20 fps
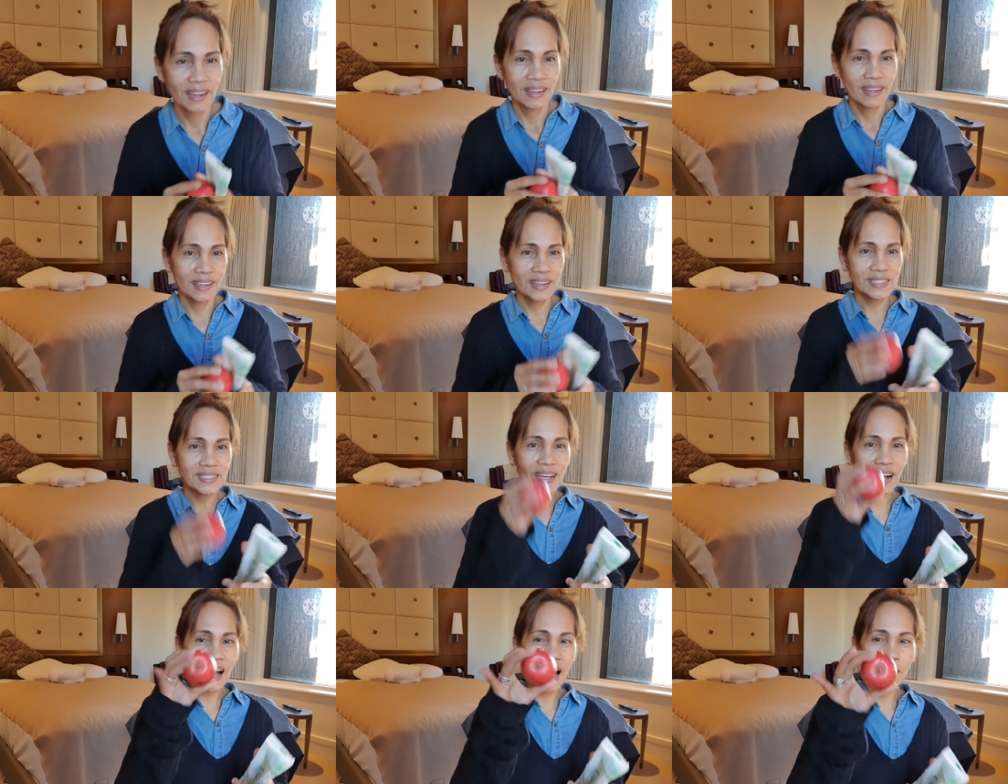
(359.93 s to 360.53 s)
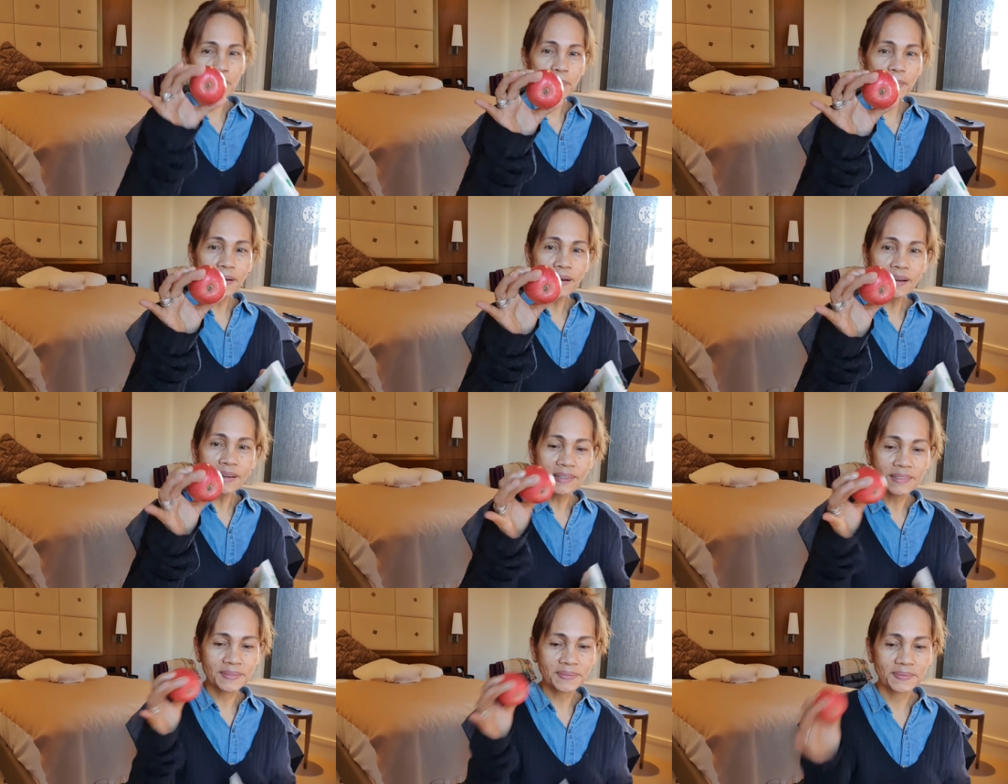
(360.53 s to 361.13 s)
Isang
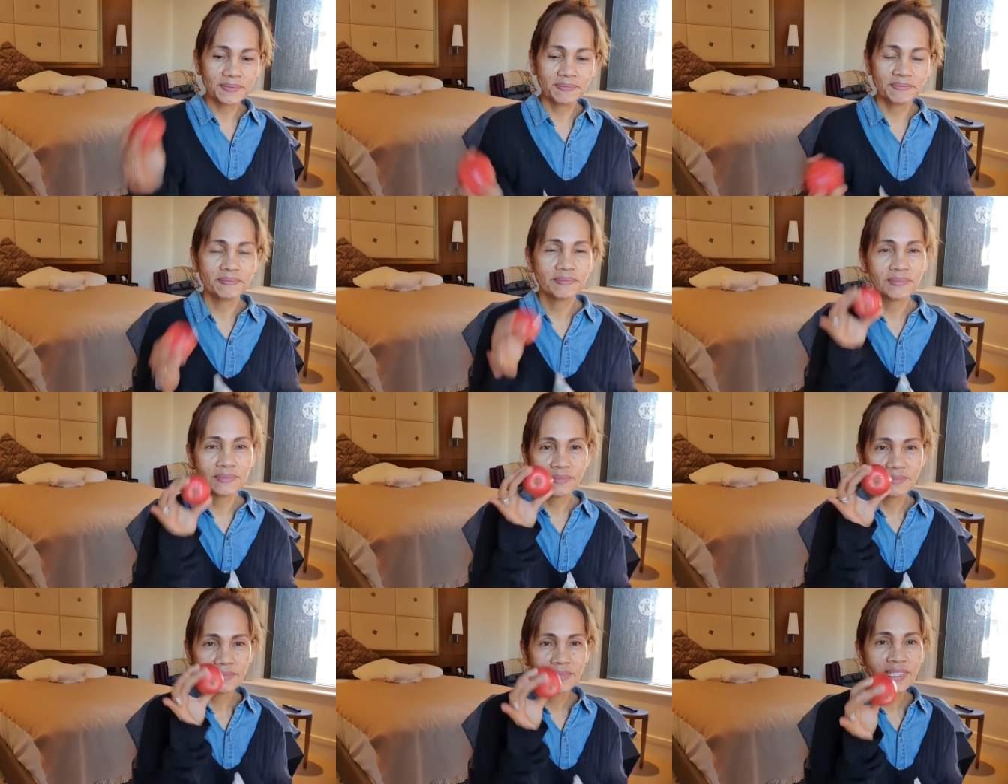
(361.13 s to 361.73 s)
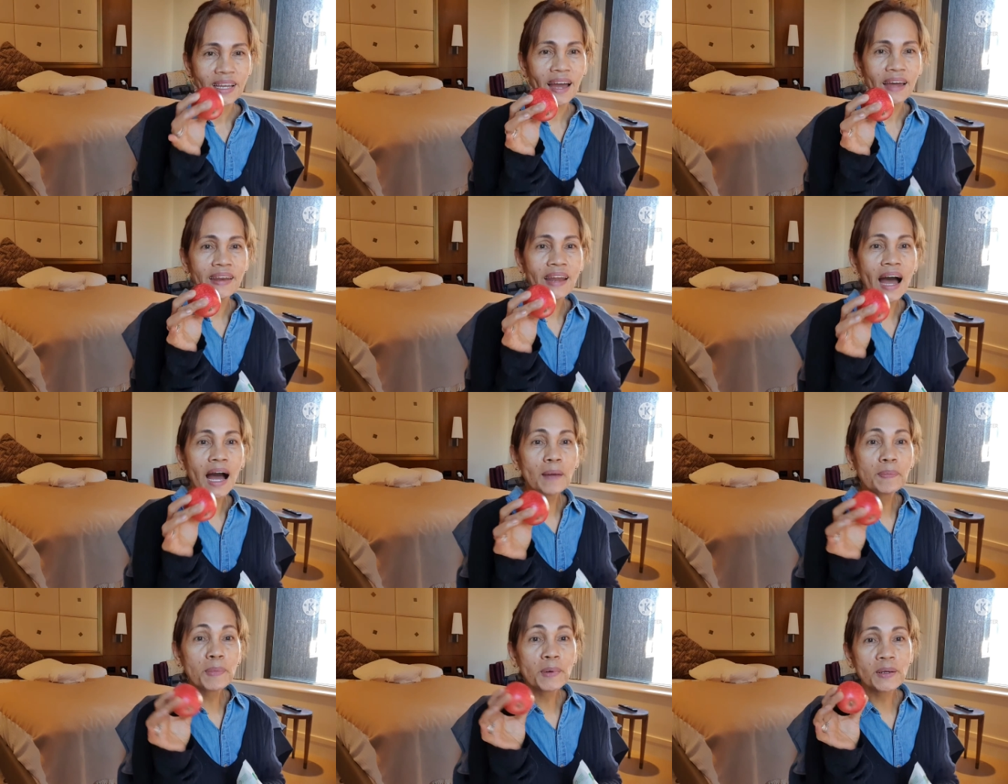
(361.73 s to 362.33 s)
apple. An
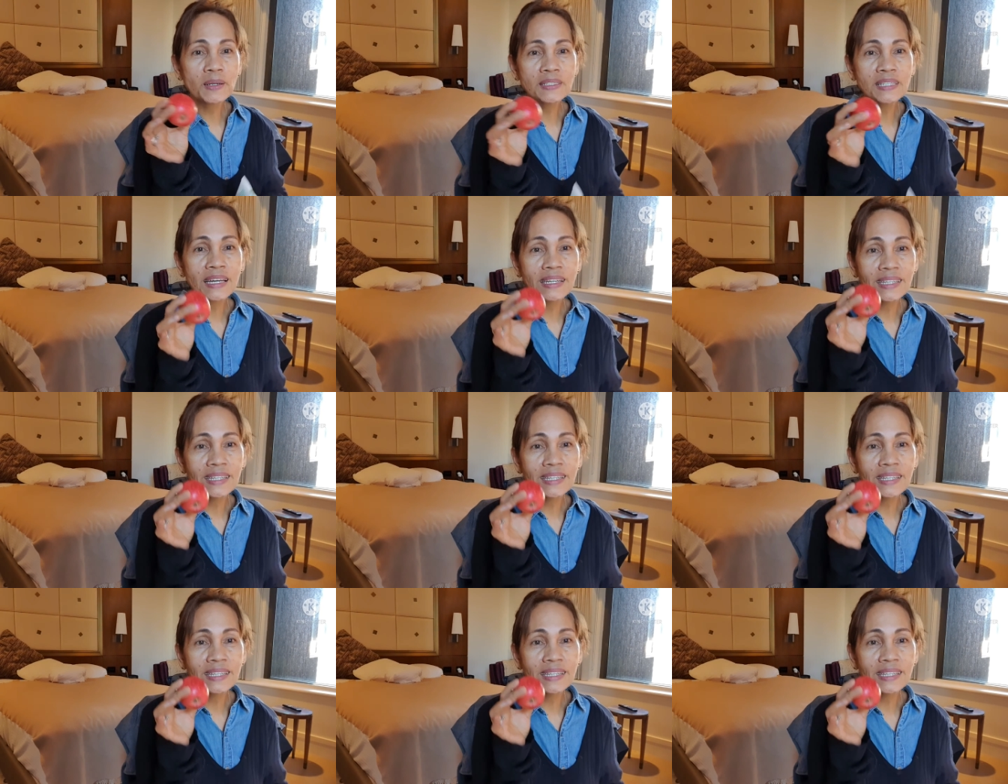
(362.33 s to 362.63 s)
apple a